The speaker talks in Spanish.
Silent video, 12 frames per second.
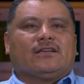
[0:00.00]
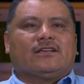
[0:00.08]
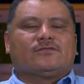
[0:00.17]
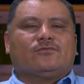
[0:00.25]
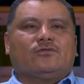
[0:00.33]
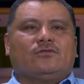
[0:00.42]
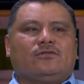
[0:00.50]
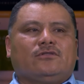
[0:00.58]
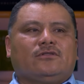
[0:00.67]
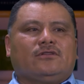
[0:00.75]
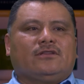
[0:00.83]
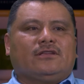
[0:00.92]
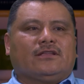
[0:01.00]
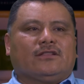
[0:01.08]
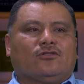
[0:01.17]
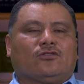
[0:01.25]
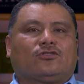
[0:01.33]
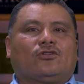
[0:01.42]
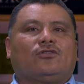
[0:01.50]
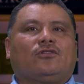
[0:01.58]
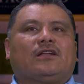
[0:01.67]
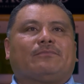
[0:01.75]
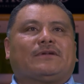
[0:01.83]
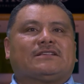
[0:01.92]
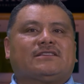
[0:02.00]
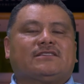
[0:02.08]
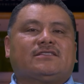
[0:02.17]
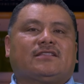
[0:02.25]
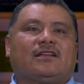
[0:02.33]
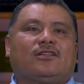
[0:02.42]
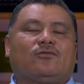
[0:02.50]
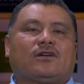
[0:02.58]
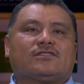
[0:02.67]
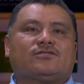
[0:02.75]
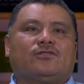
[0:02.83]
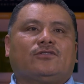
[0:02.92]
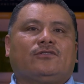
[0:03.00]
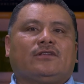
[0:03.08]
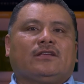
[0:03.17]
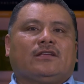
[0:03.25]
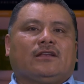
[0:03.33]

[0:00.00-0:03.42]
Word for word: es muy notorio la presencia de la educación.